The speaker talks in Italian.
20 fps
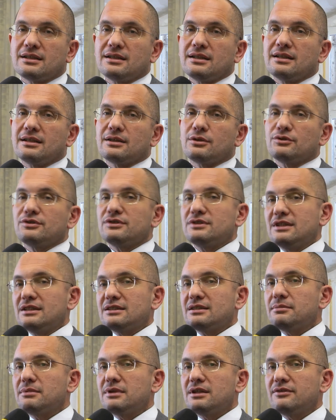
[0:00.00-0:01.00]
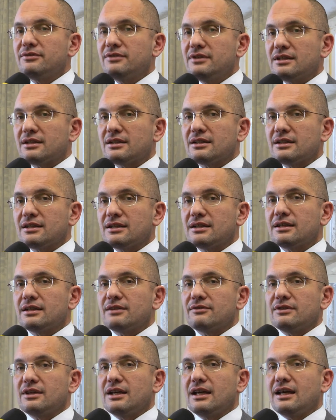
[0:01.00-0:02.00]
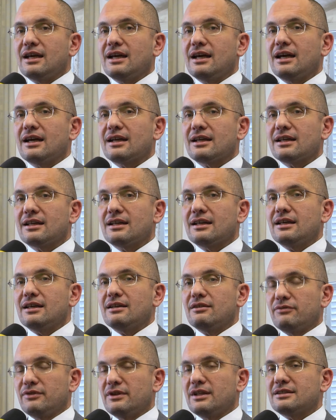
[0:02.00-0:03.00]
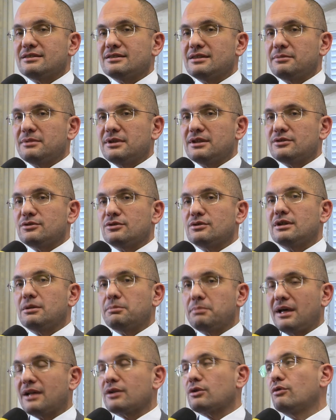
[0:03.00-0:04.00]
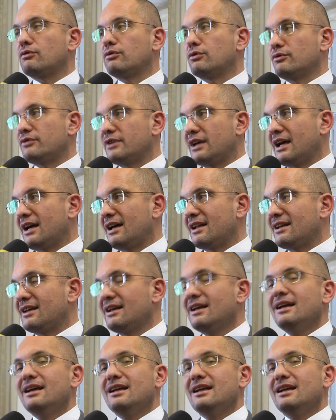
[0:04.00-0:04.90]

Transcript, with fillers: le cosiddette periferie vi è anche il finanziamento del parco fluviale.